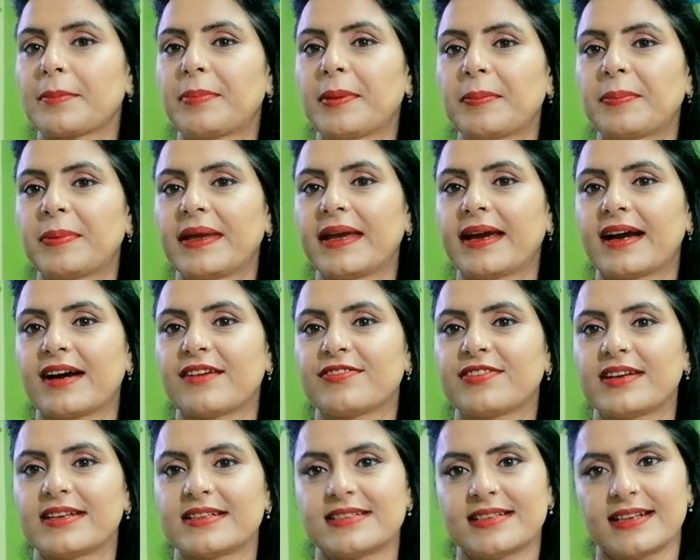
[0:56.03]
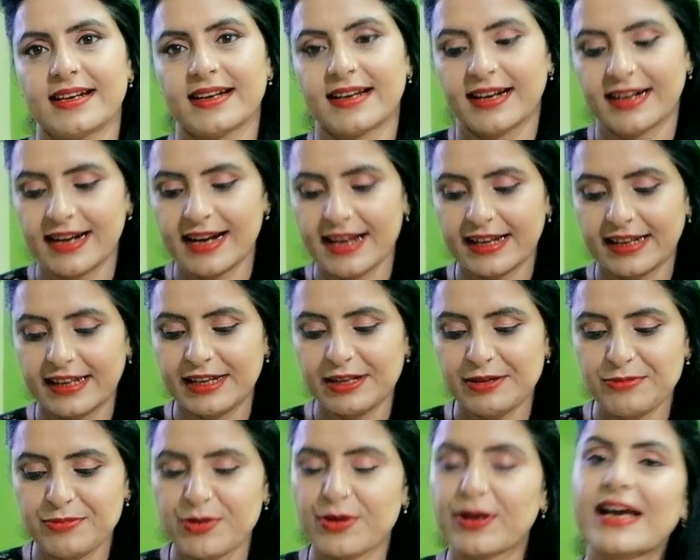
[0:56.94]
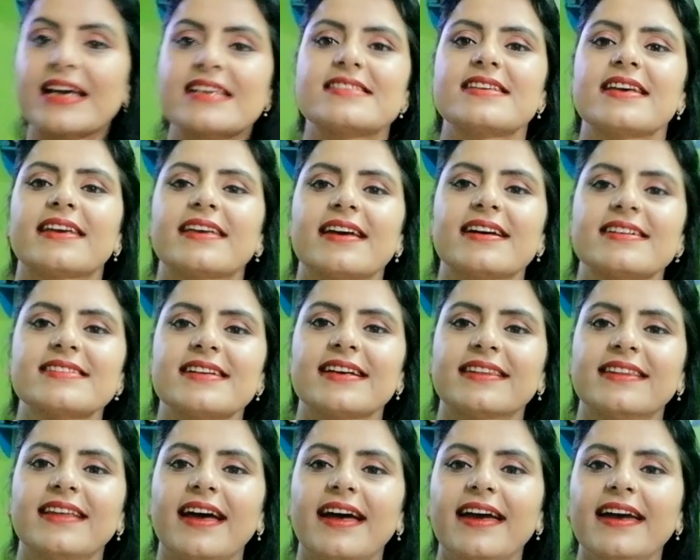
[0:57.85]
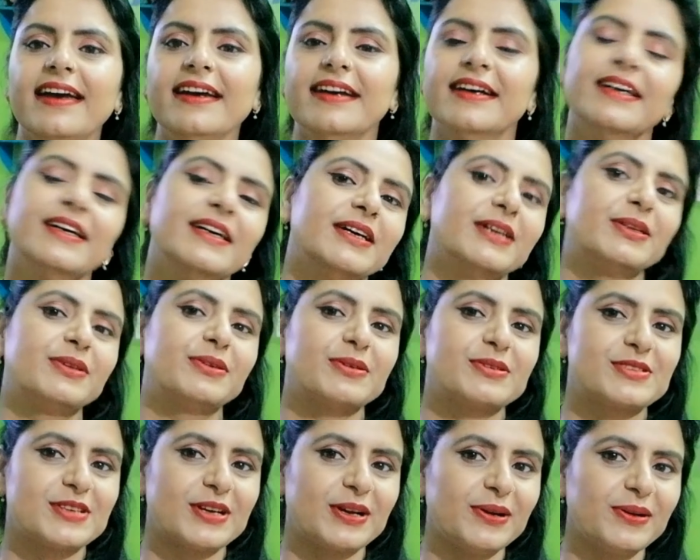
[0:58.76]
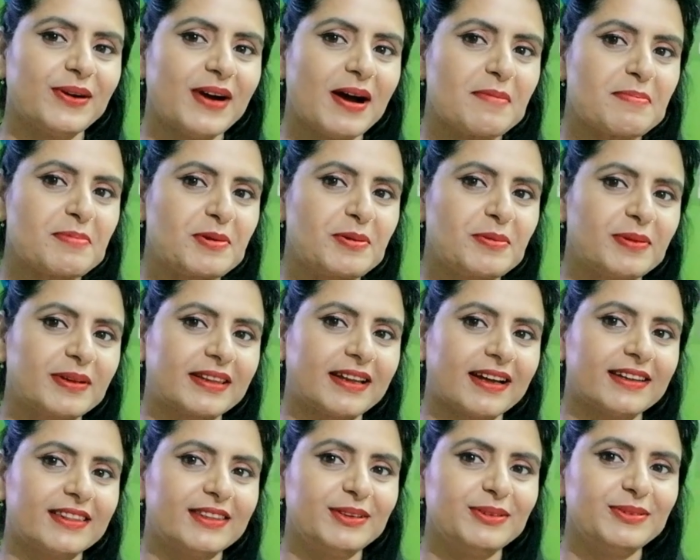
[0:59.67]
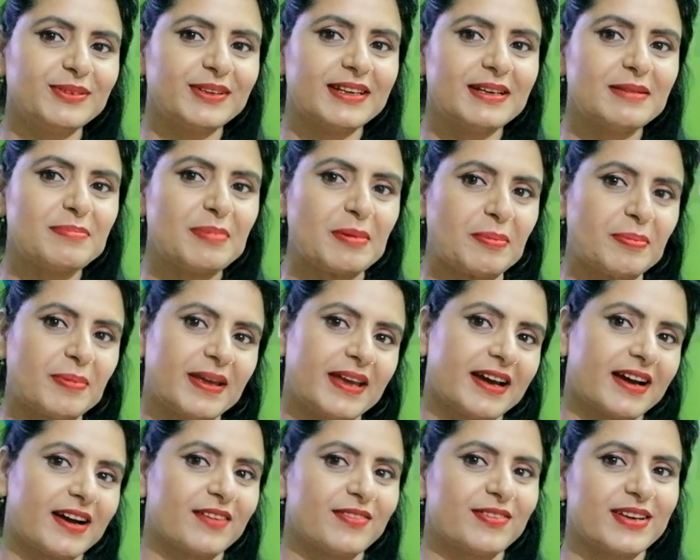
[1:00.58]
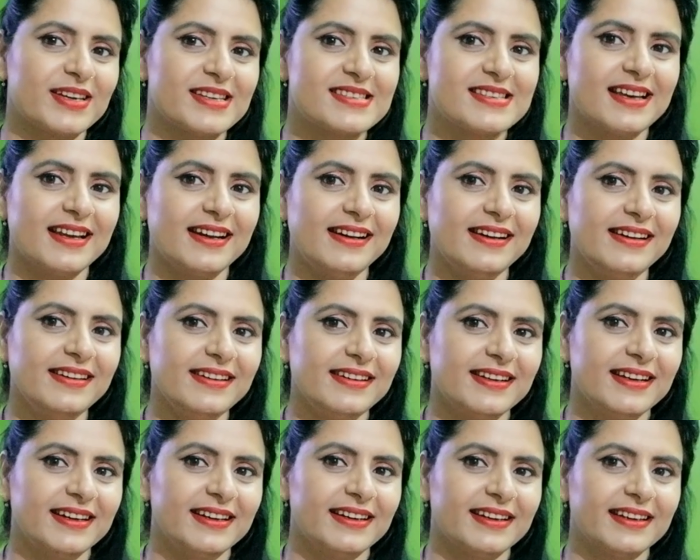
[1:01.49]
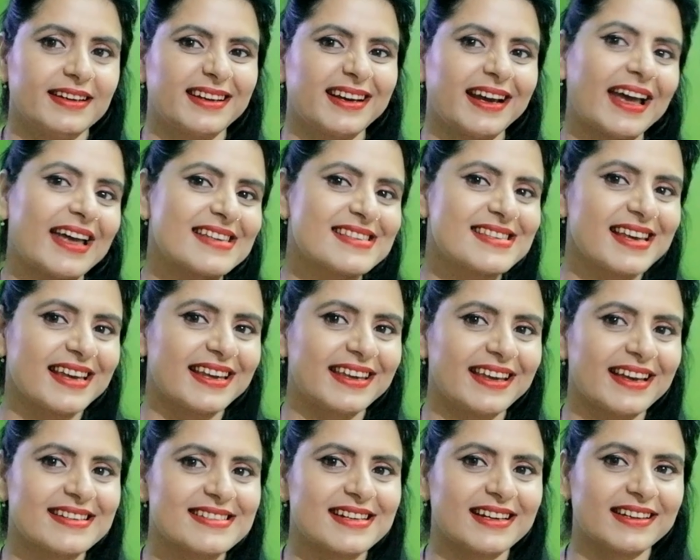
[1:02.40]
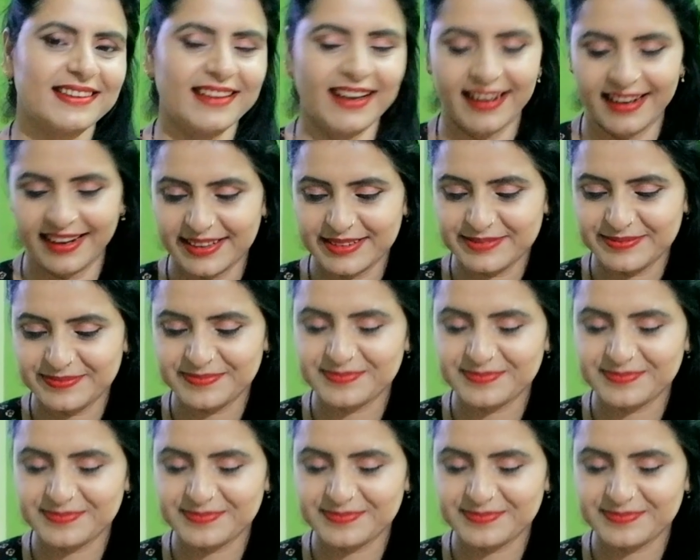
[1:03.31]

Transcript: पपिया का फेशियल करना कि वो कैसे किया जाता है तो चलो आपको बताती हूँ कि पपिया का फेशियल कैसे किया जाता है